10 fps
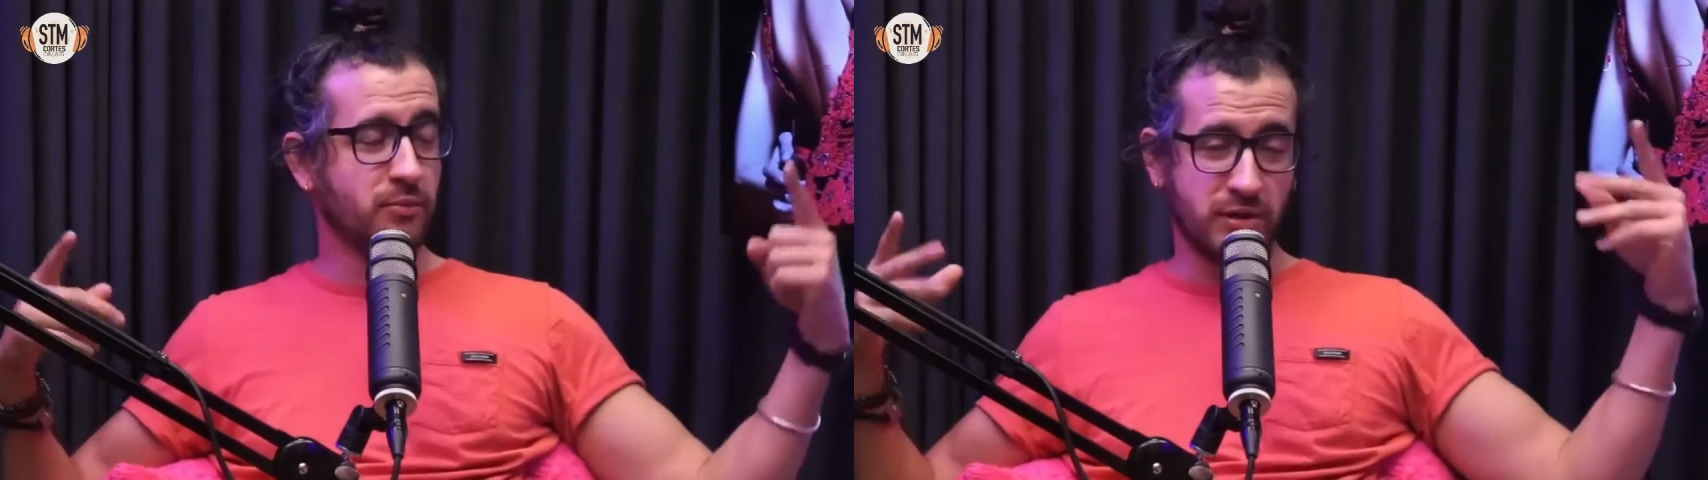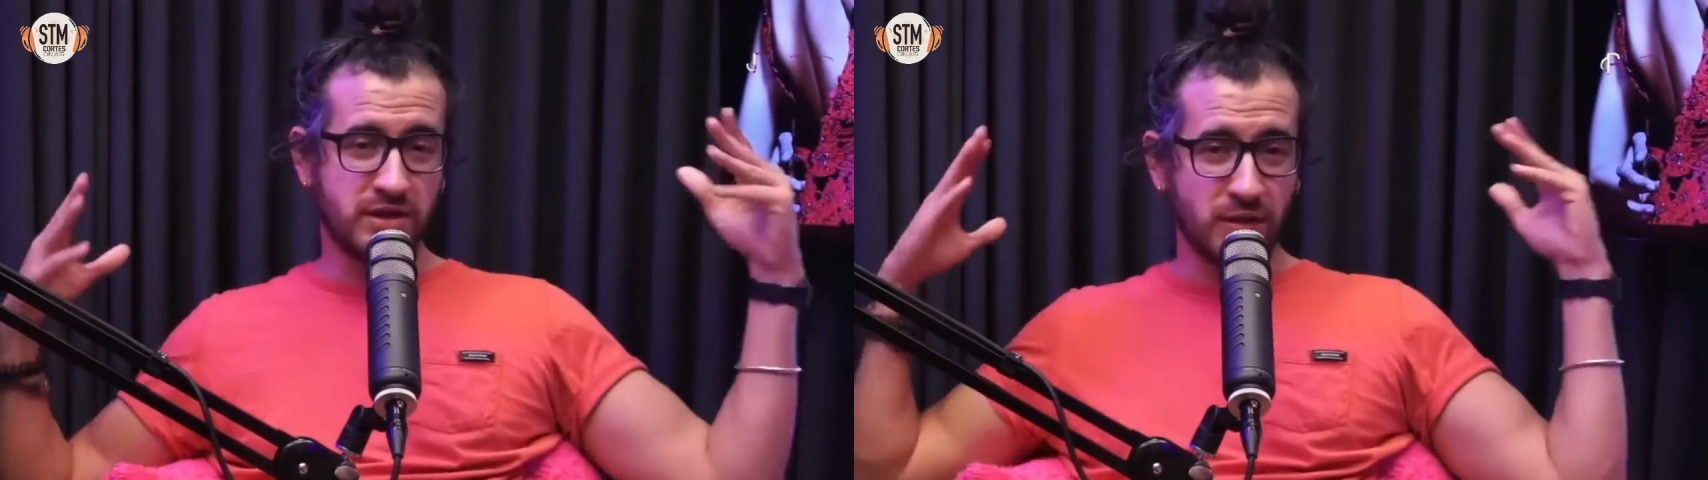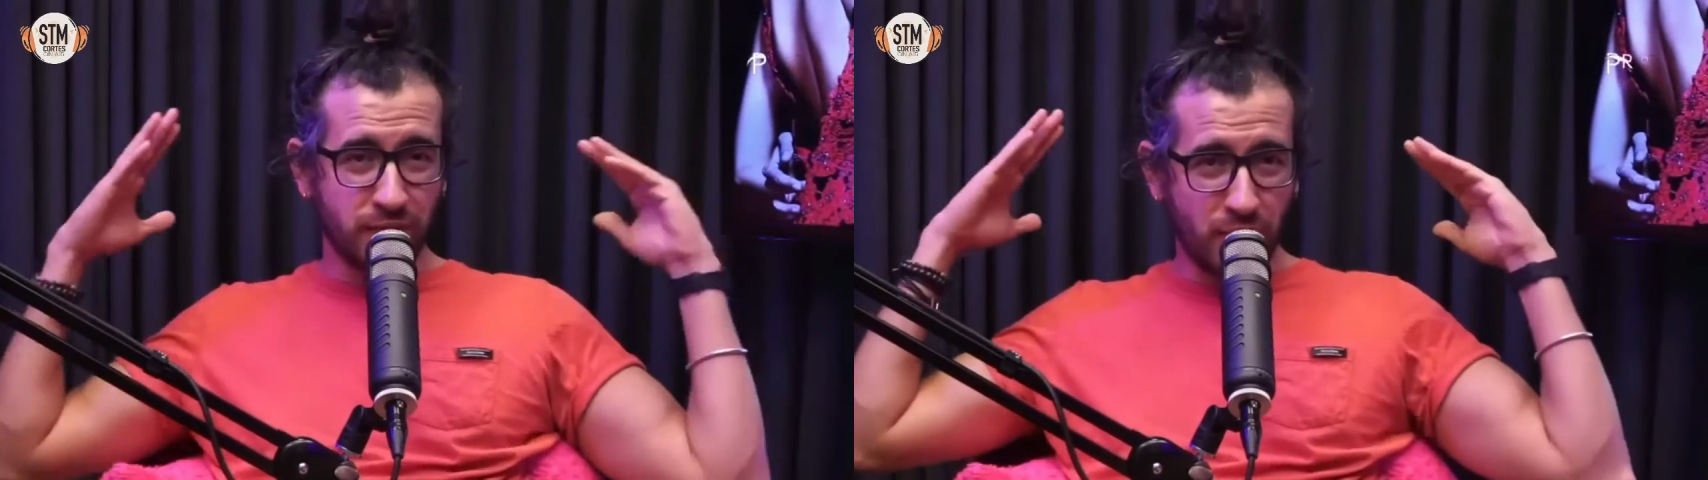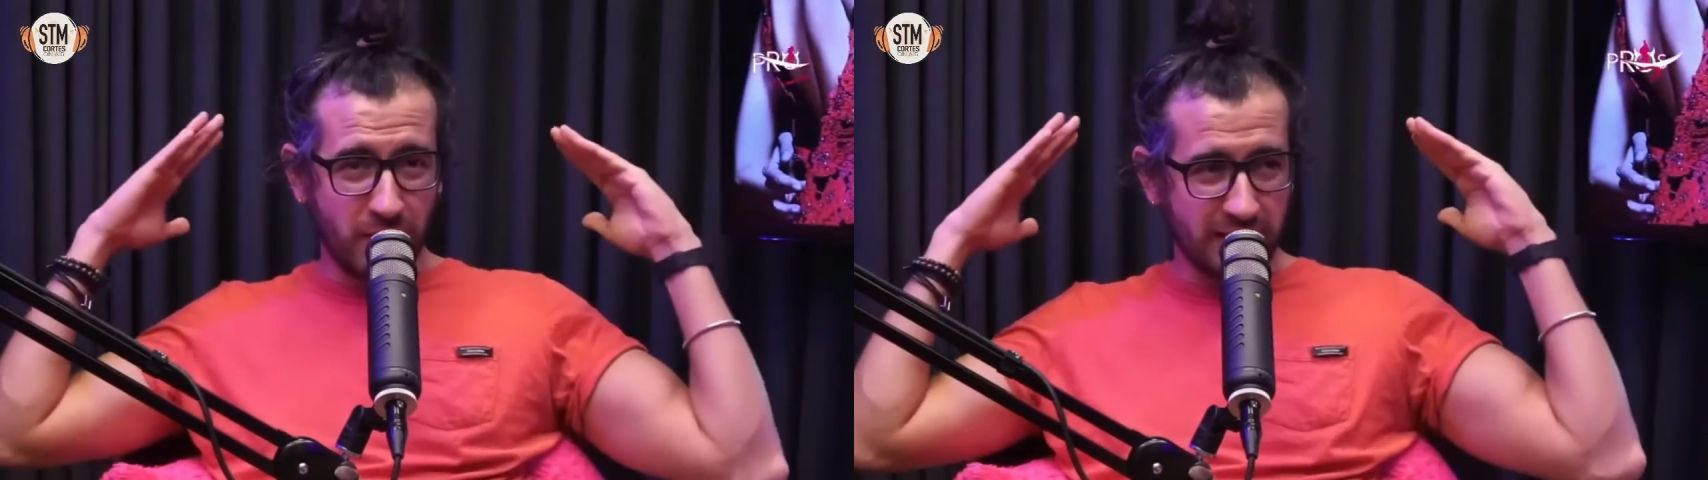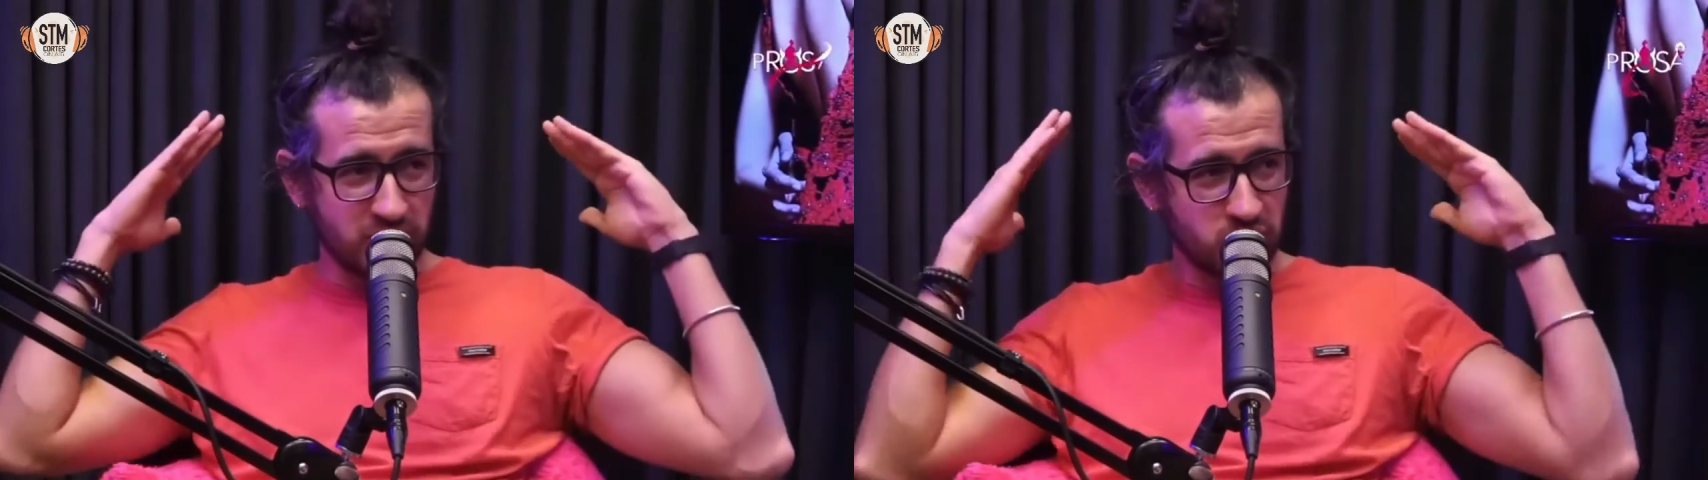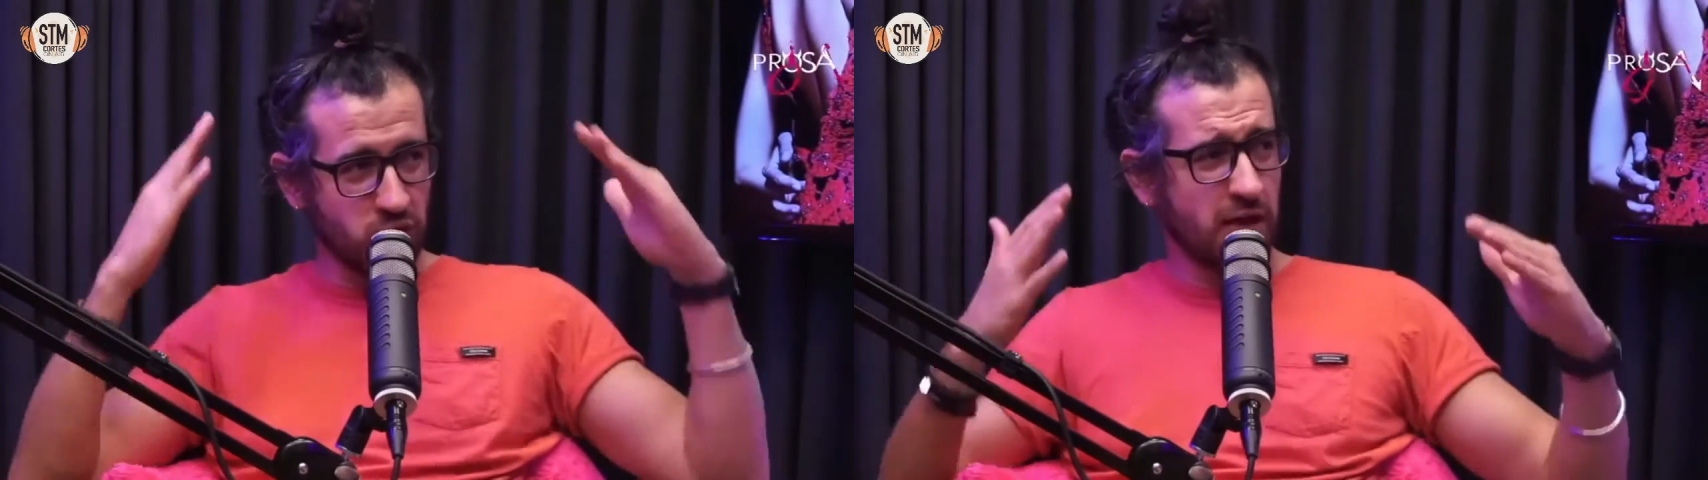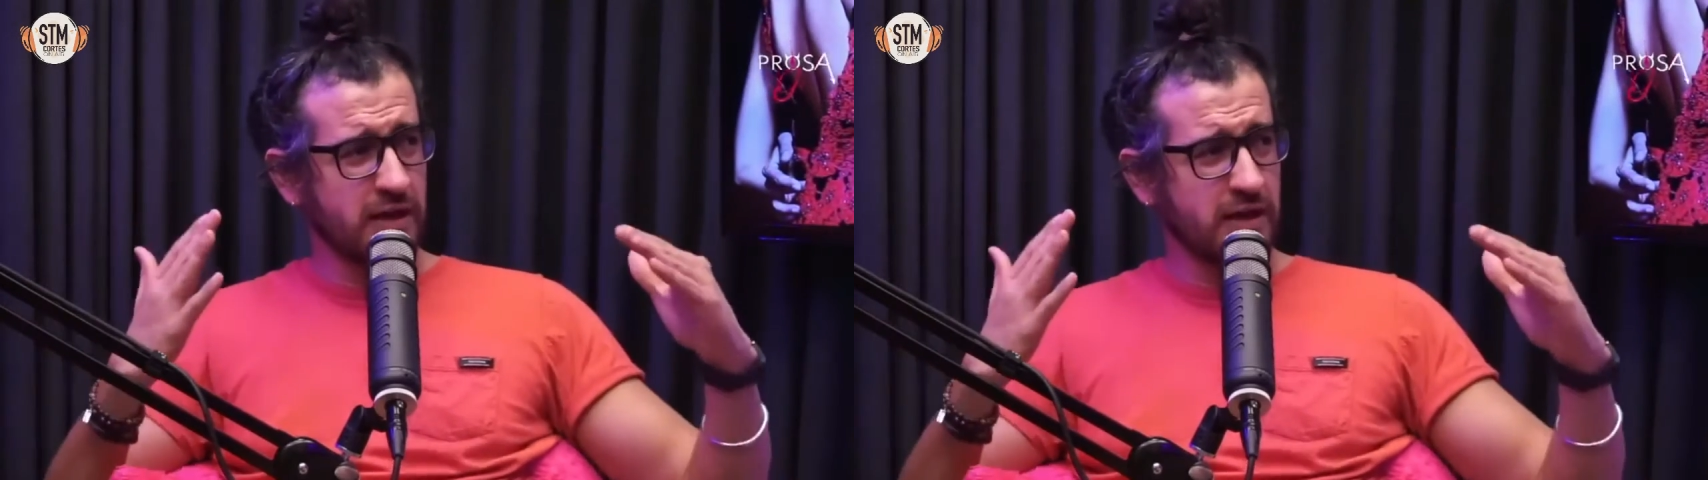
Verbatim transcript: Porque se eu ficar só